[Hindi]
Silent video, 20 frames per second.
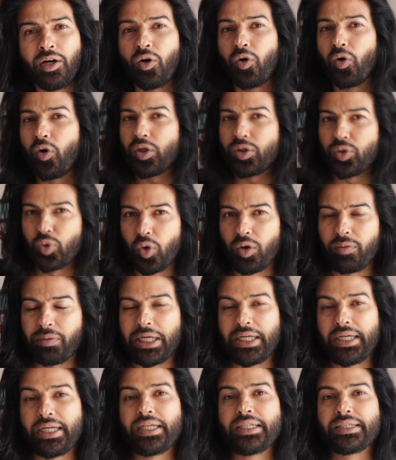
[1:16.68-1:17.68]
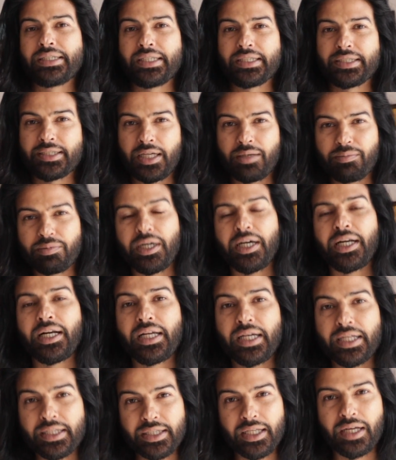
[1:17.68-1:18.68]
और दो महीने से सब घर
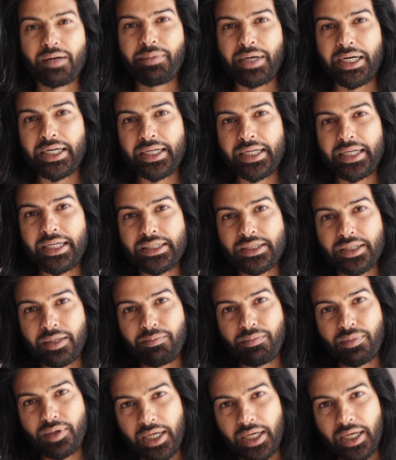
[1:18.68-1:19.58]
के अंदर बैठ के जब